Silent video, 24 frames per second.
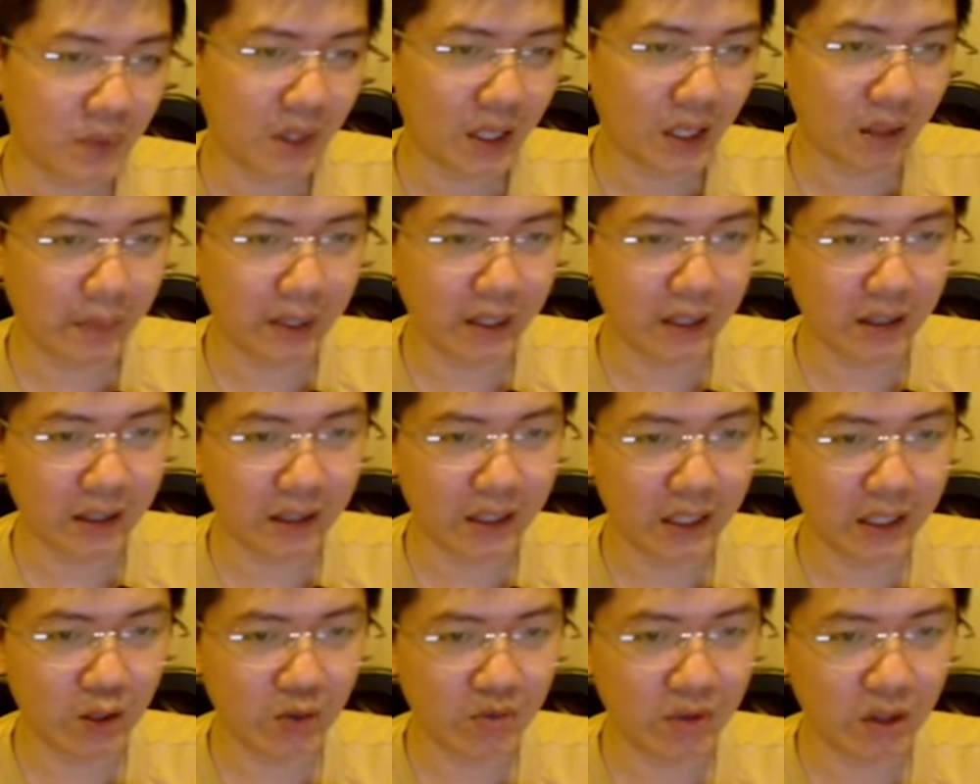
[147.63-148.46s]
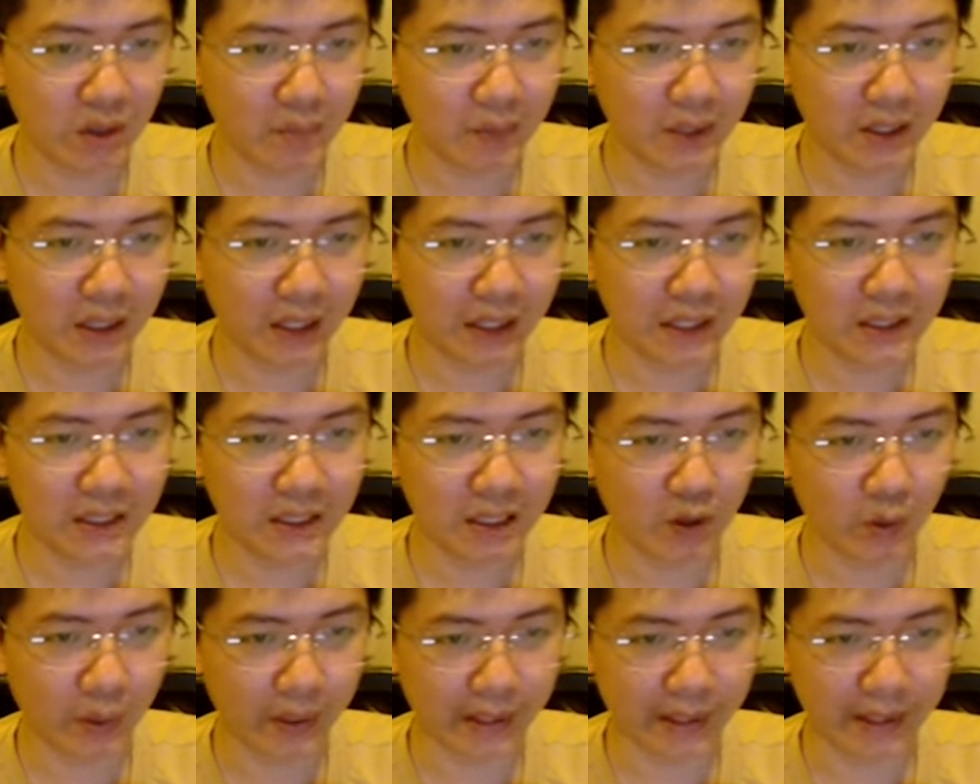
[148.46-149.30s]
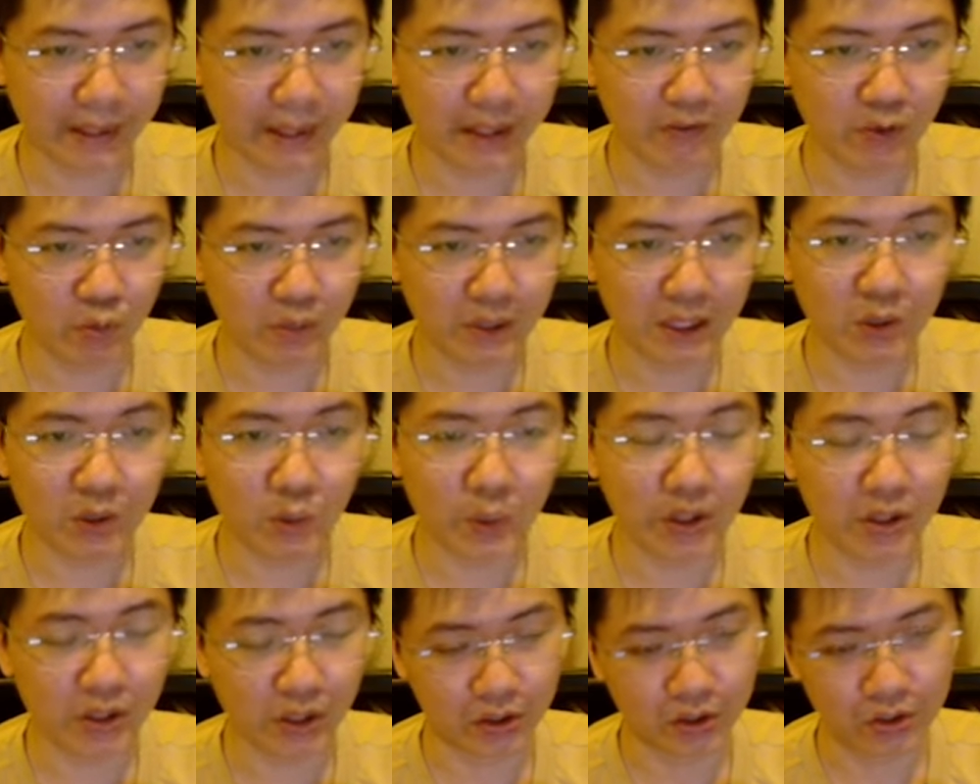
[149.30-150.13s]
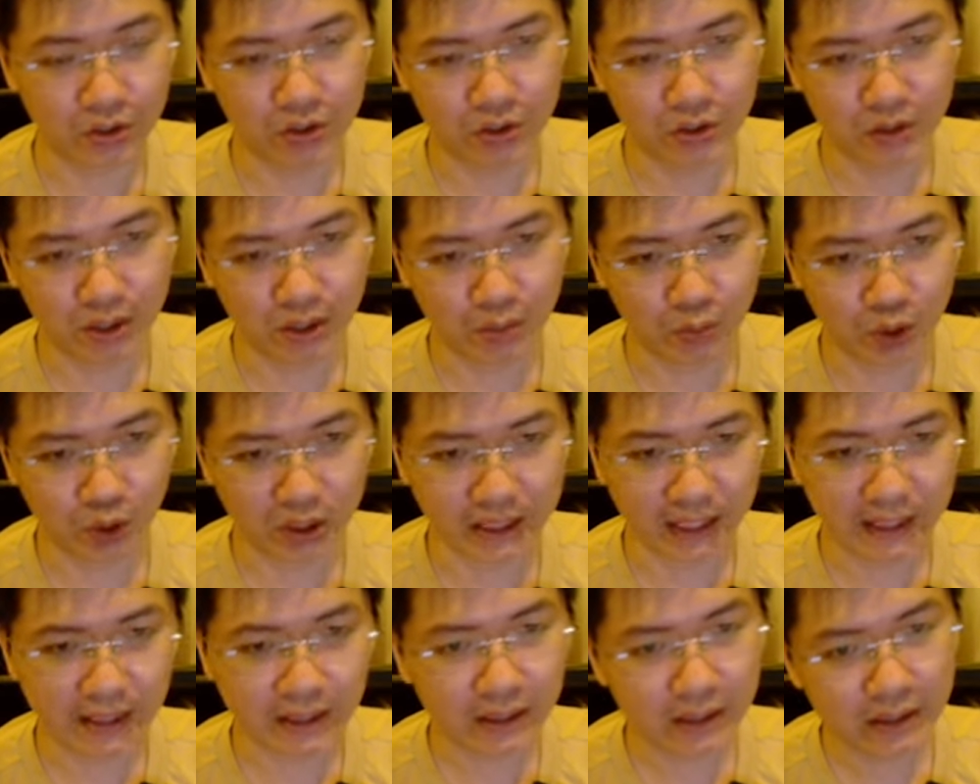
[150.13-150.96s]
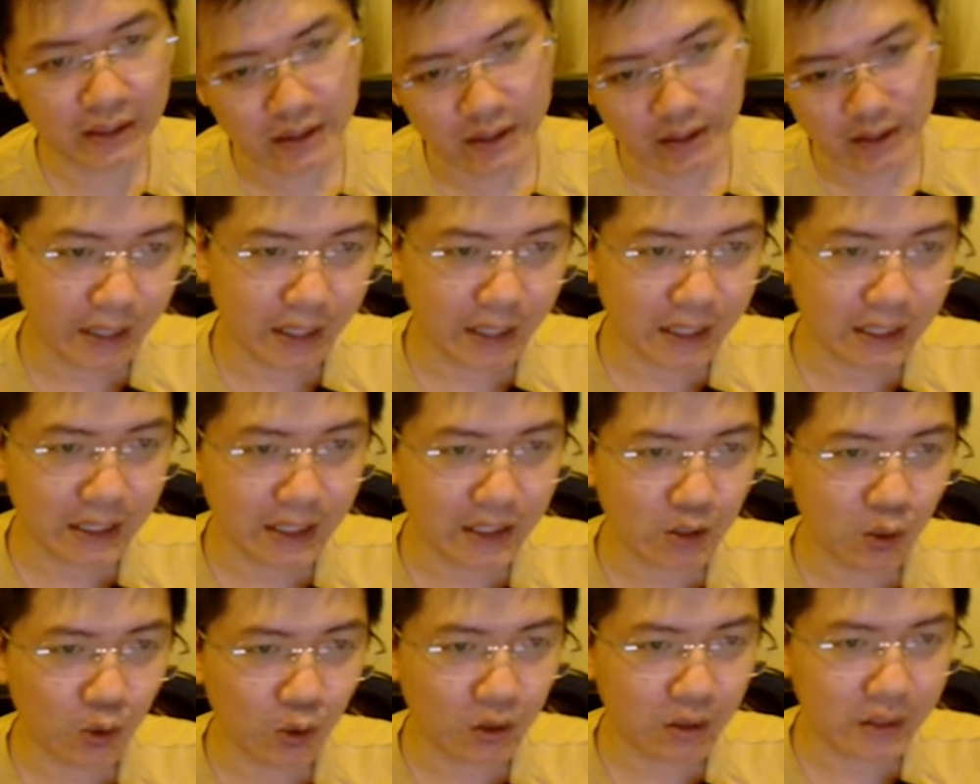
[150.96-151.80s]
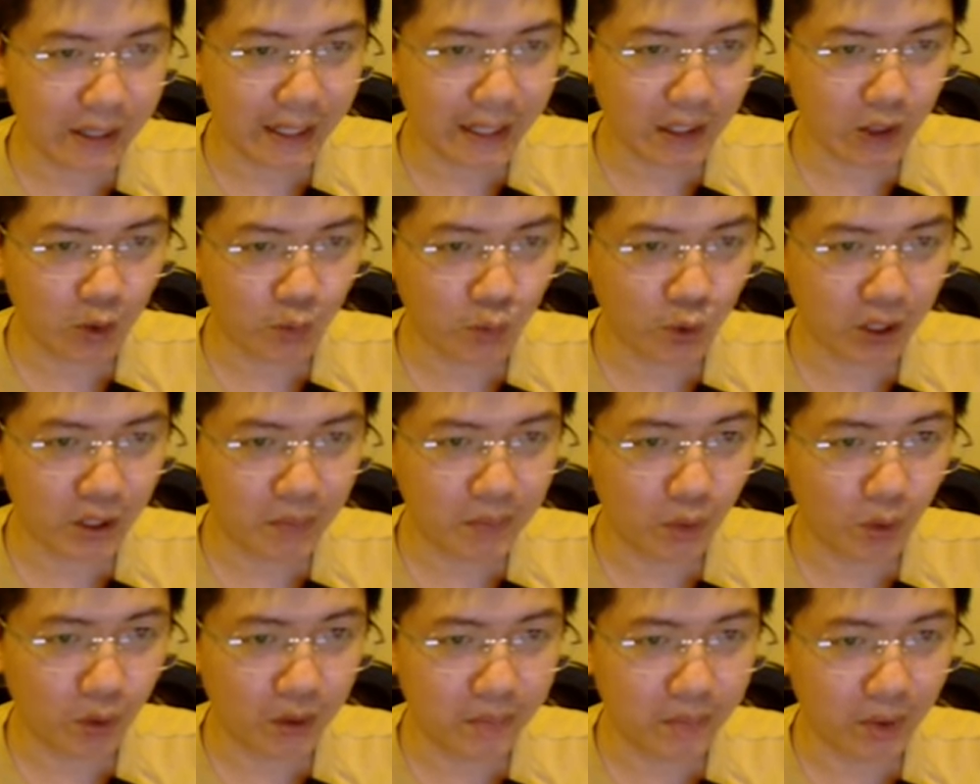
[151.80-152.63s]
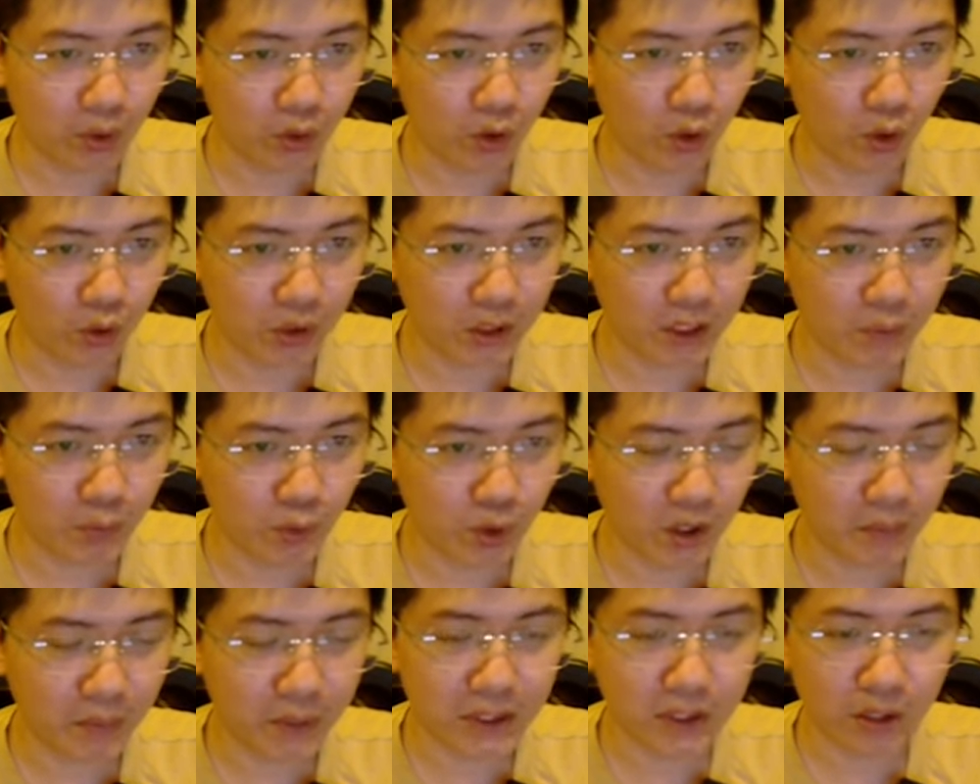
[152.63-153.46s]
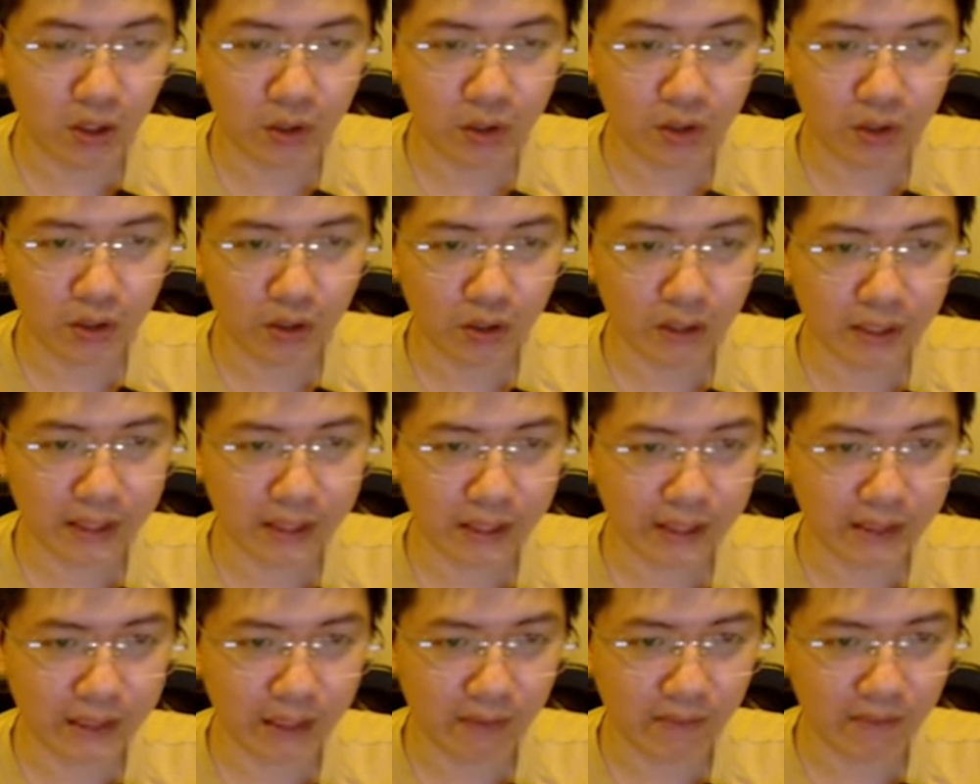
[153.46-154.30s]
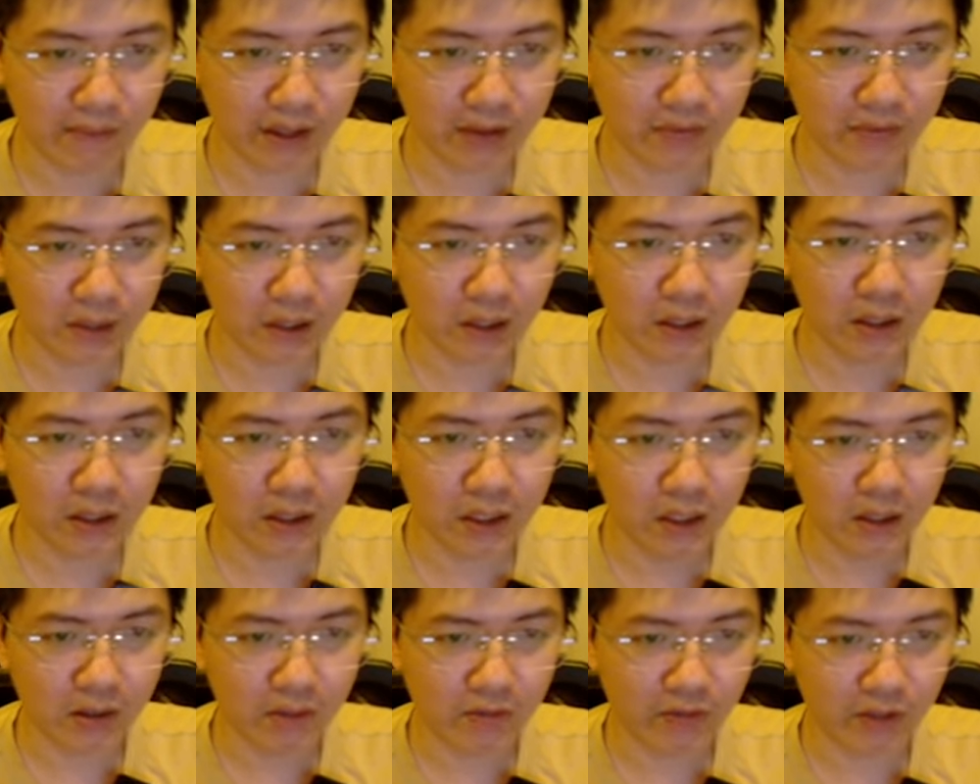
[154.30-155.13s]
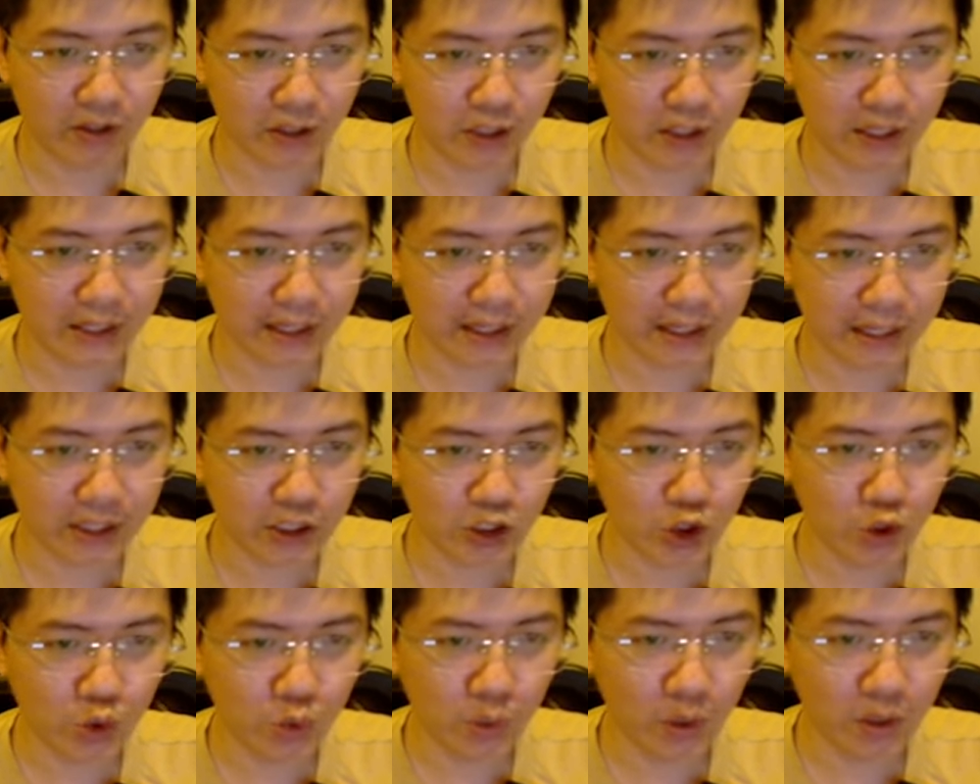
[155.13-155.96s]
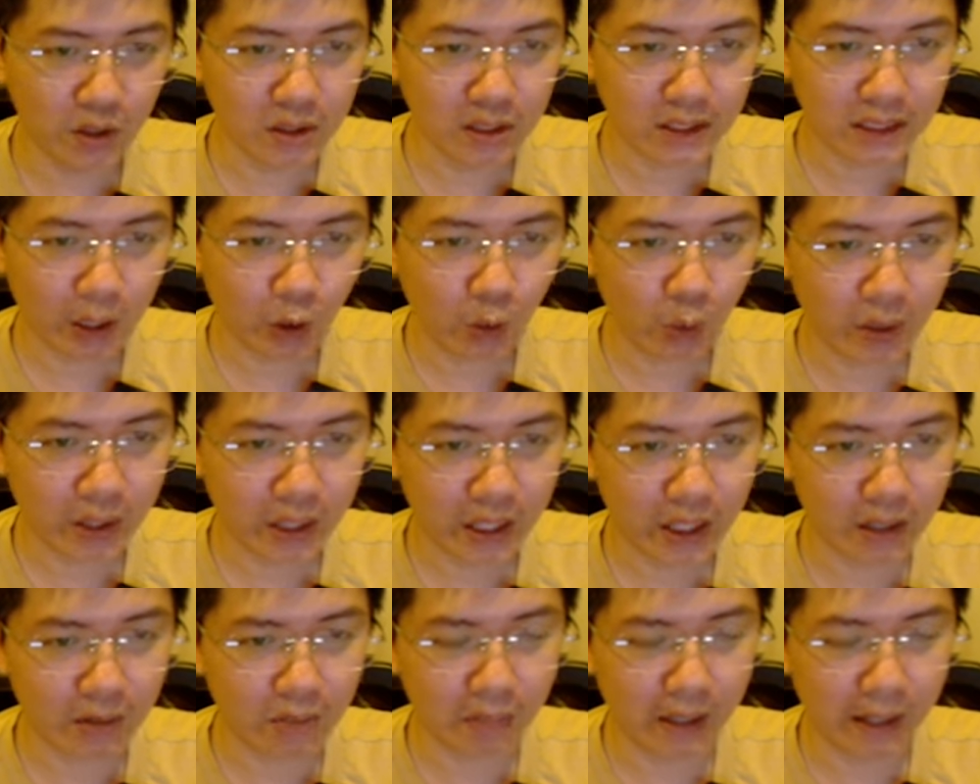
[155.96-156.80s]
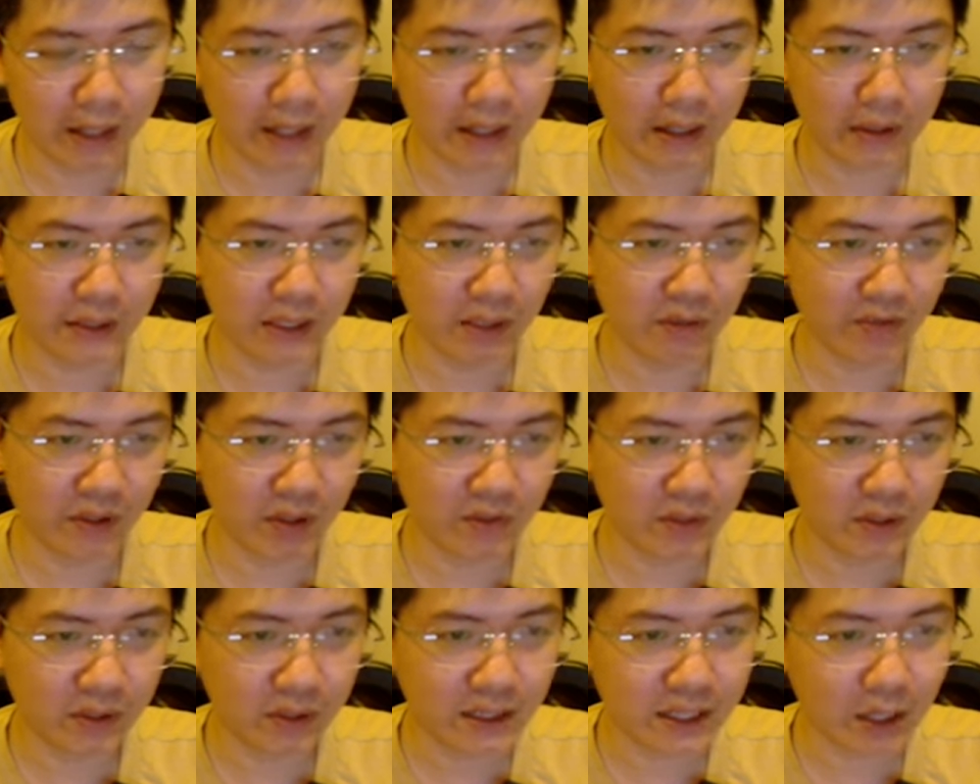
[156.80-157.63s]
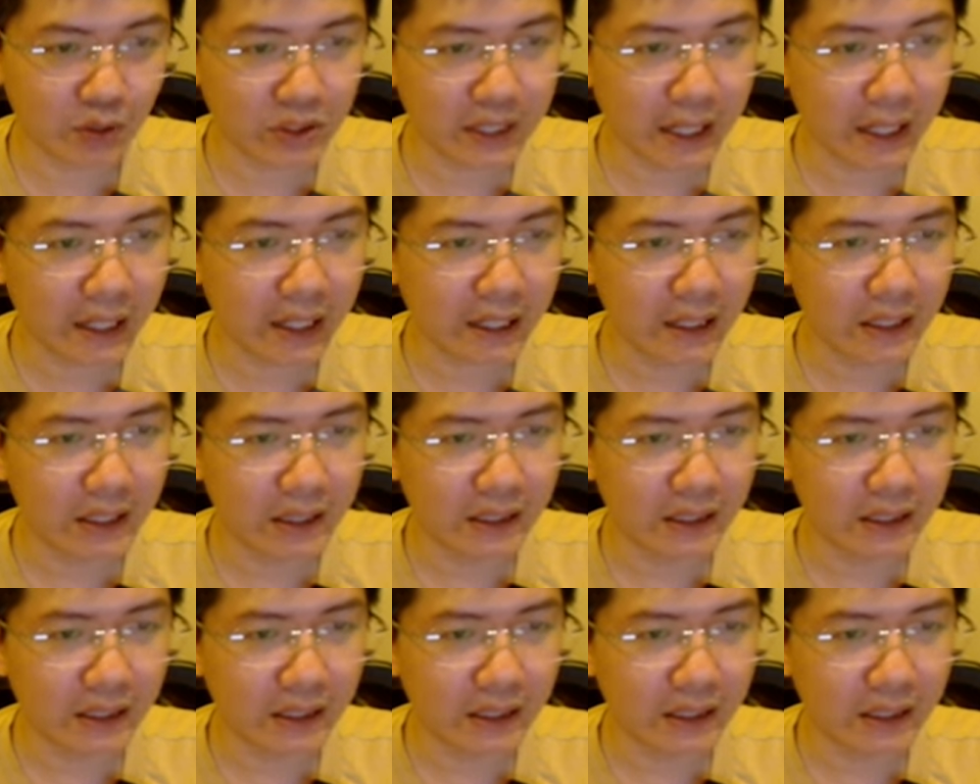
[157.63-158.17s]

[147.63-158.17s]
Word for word: đặc biệt là khi nó vừa mới gãy ra khỏi cái vùng tích lũy của nó để mọi người tránh nhé hai cái thành tố còn lại của một cái mô hình biểu đồ thì mọi người biết rồi nó là cái điểm phá vỡ và nó là cái xu hướng sau khi mà điểm phá vỡ được tạo ra